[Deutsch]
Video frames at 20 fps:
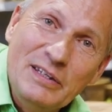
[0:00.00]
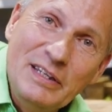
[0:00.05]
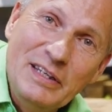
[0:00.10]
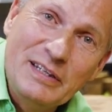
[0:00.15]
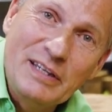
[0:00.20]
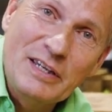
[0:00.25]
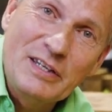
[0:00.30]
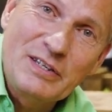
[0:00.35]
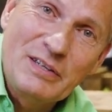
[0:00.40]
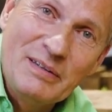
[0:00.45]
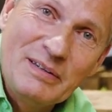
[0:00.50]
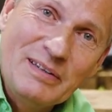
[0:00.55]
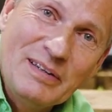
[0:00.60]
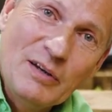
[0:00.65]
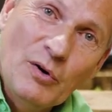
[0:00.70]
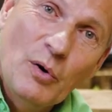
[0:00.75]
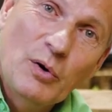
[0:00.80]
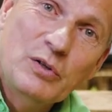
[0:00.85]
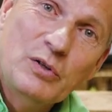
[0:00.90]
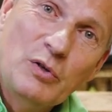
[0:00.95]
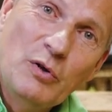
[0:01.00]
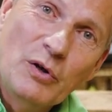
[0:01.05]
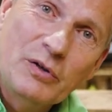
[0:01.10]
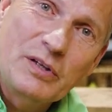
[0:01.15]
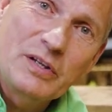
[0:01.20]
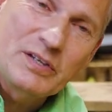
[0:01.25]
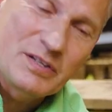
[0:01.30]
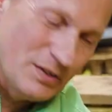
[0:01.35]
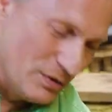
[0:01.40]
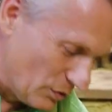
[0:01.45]
niedlichen und
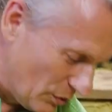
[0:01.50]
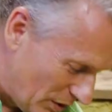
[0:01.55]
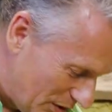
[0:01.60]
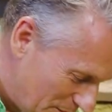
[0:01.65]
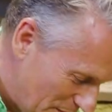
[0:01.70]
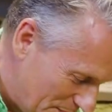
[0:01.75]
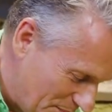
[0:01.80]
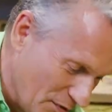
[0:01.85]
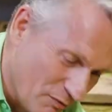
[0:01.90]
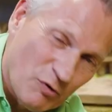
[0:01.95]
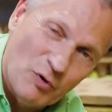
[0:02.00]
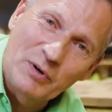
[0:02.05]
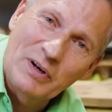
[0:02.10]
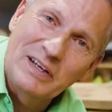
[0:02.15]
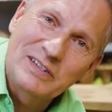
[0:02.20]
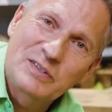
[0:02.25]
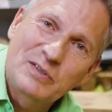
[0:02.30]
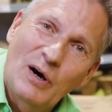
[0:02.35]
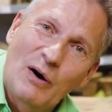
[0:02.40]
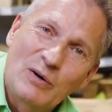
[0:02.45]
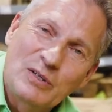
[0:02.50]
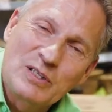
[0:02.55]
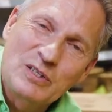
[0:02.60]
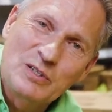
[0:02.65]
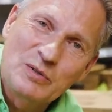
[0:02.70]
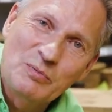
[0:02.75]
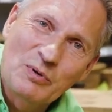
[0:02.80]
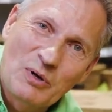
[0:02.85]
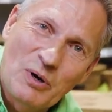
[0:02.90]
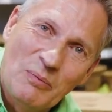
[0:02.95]
glücklichen neuen Mitbewohner zu Hause
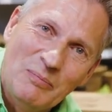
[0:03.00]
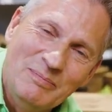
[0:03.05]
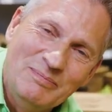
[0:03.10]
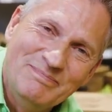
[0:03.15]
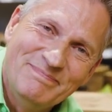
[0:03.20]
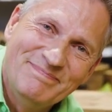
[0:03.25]
zu bekommen.